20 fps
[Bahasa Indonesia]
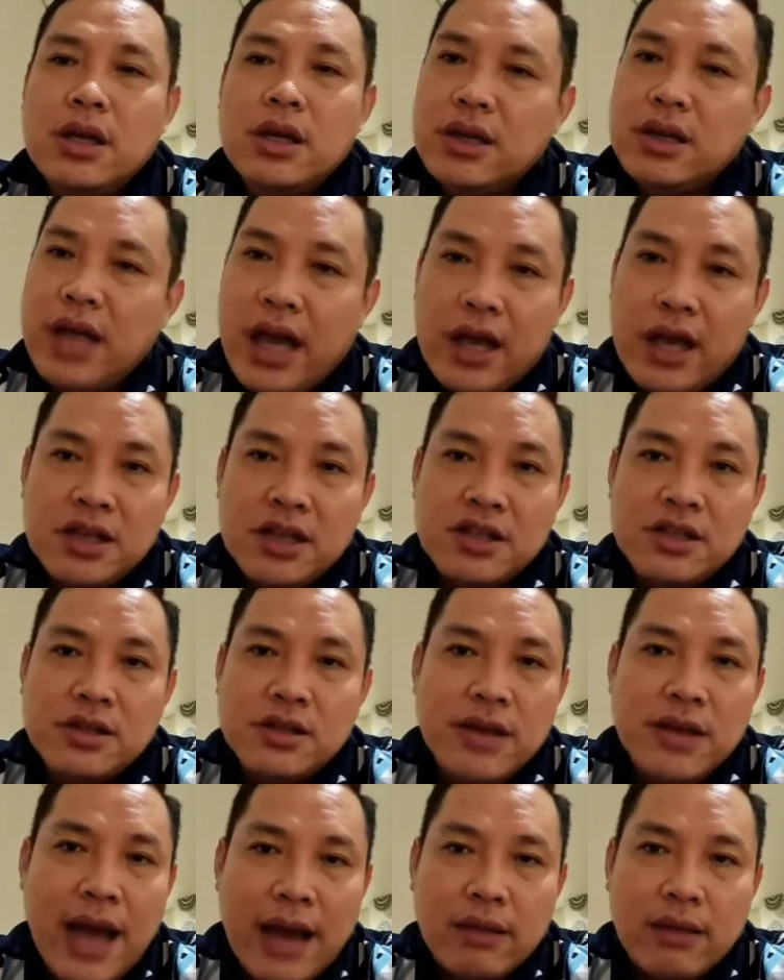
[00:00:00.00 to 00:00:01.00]
There is
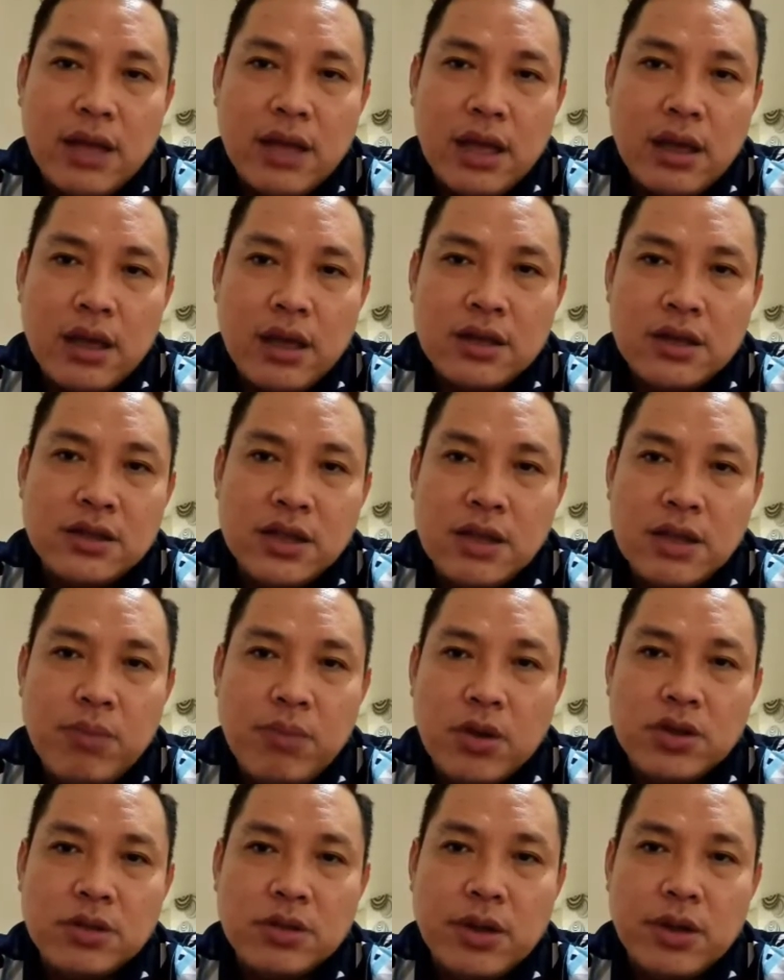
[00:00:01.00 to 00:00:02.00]
nothing is
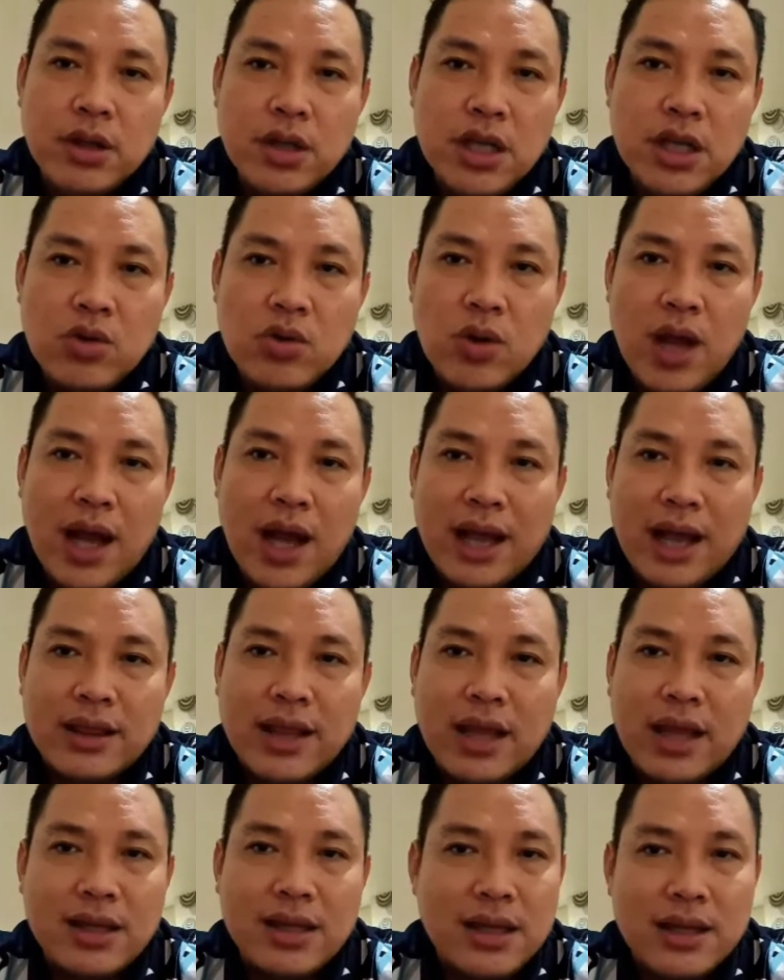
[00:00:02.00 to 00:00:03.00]
impossible. Itulah
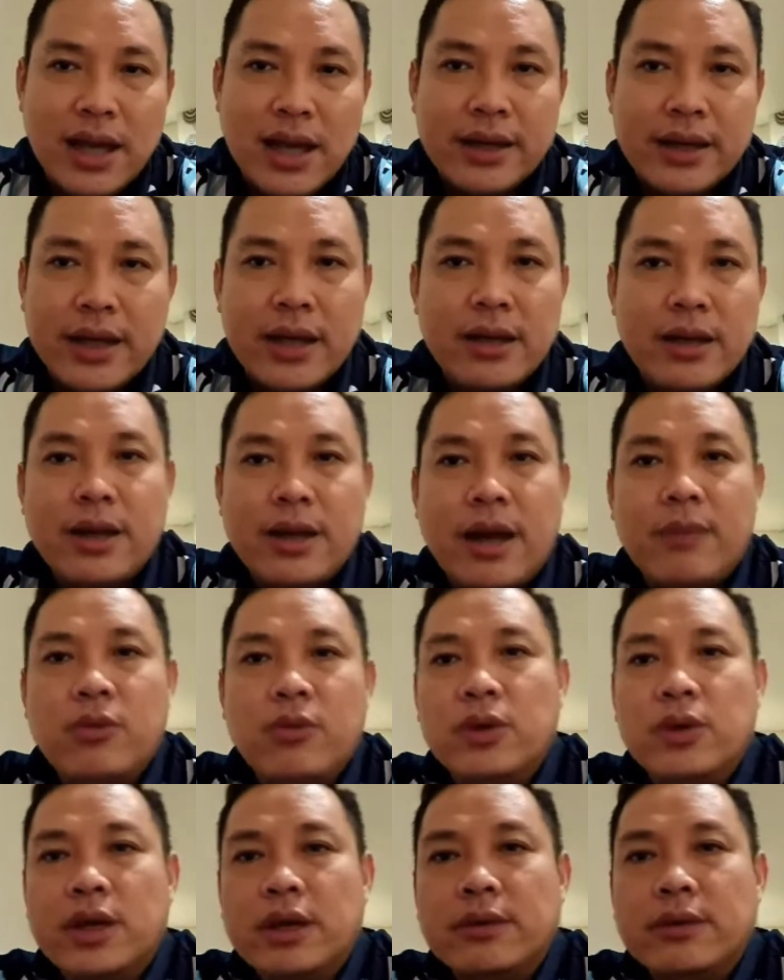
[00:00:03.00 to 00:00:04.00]
kata tidak ada yang tidak.
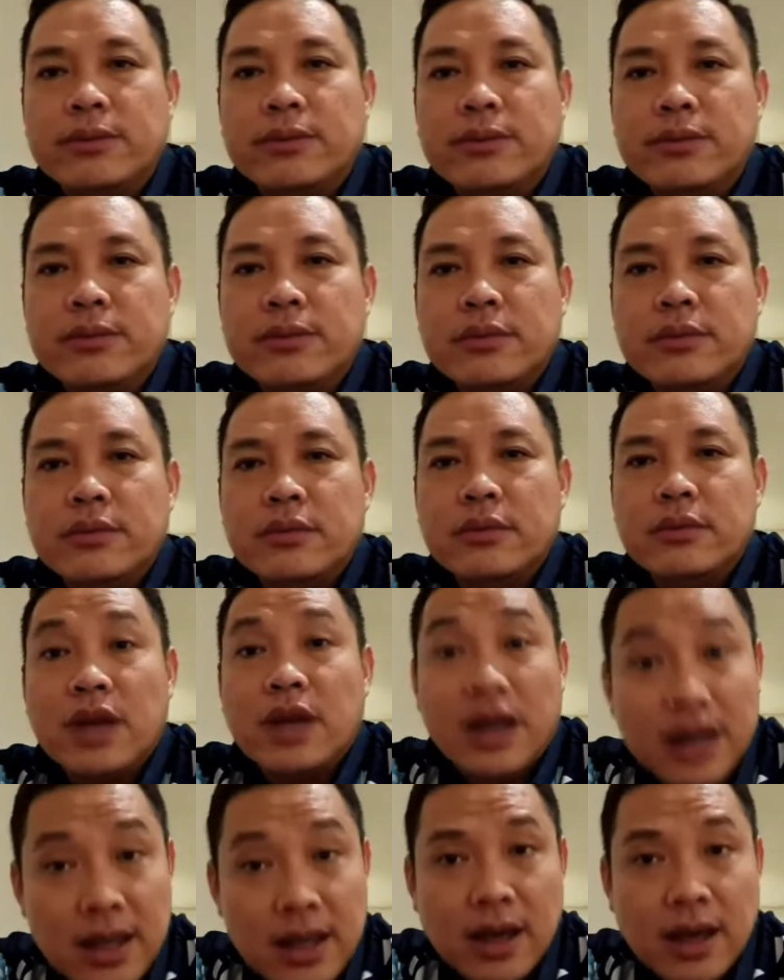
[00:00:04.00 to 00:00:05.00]

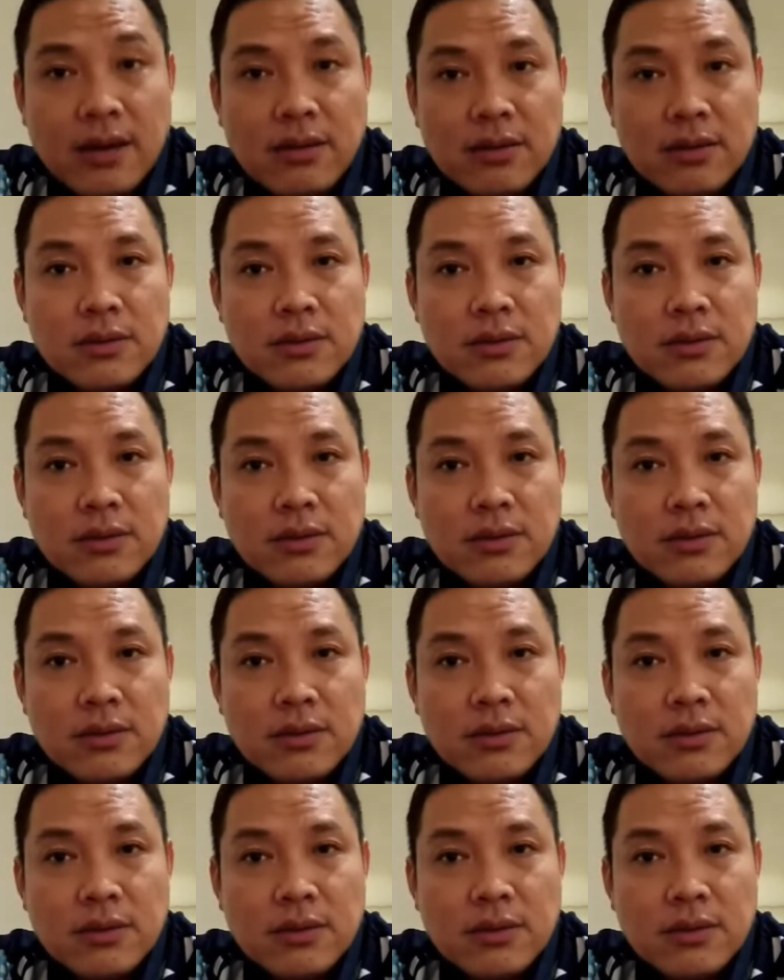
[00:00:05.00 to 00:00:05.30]
Ngeri kan?